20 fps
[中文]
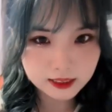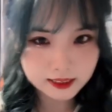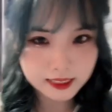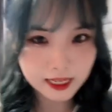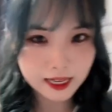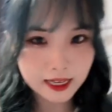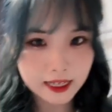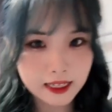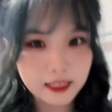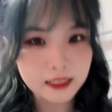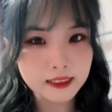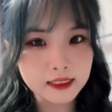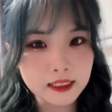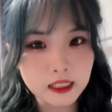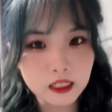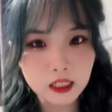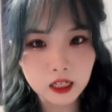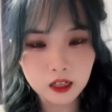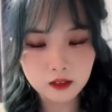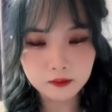在
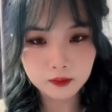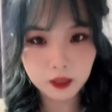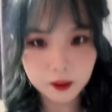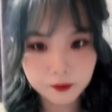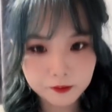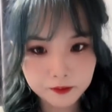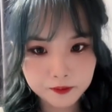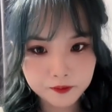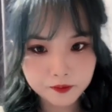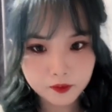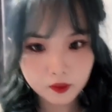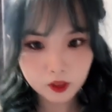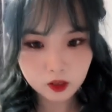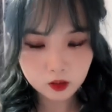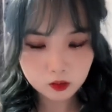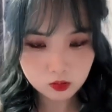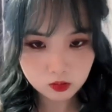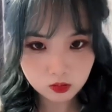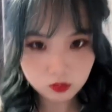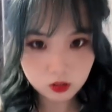香港嘛，
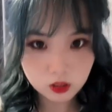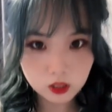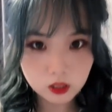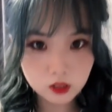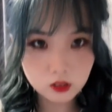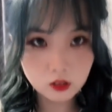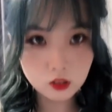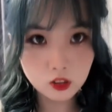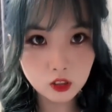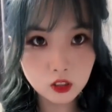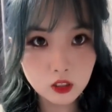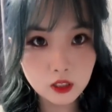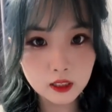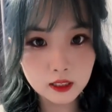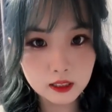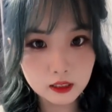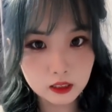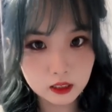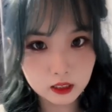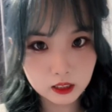所以其实以
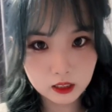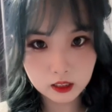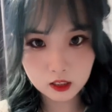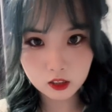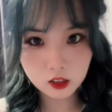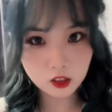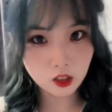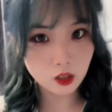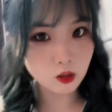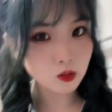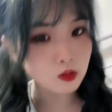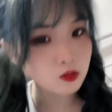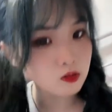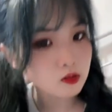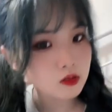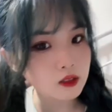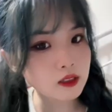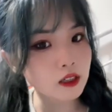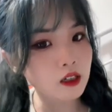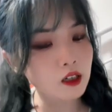前也经常会
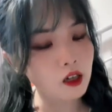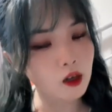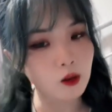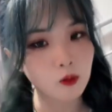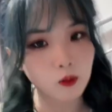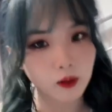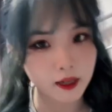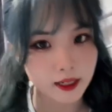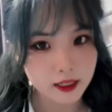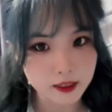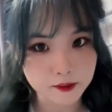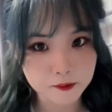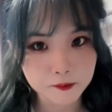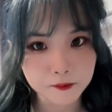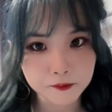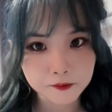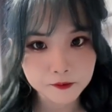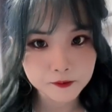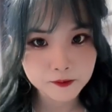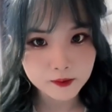去香港玩，
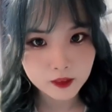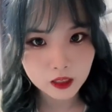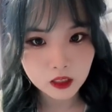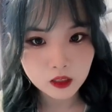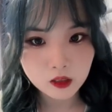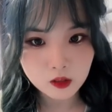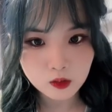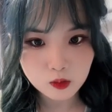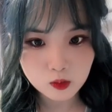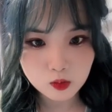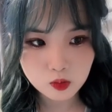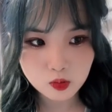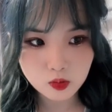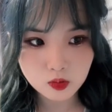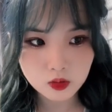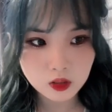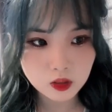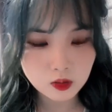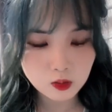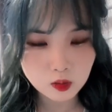
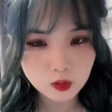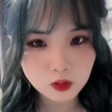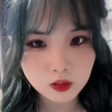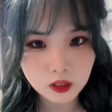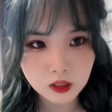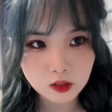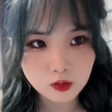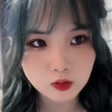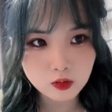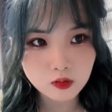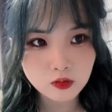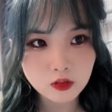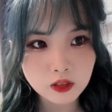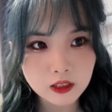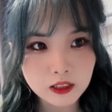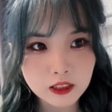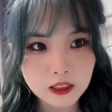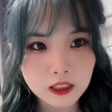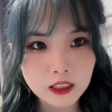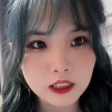所以对我来说去
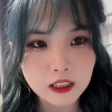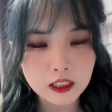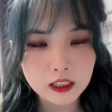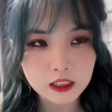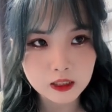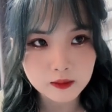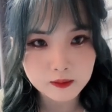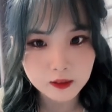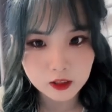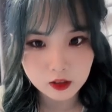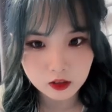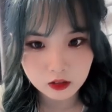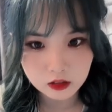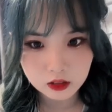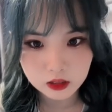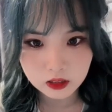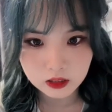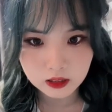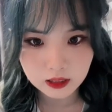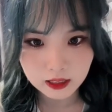香港还是蛮熟
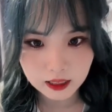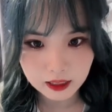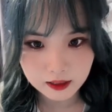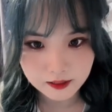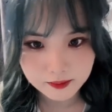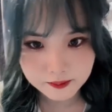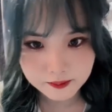悉的啦。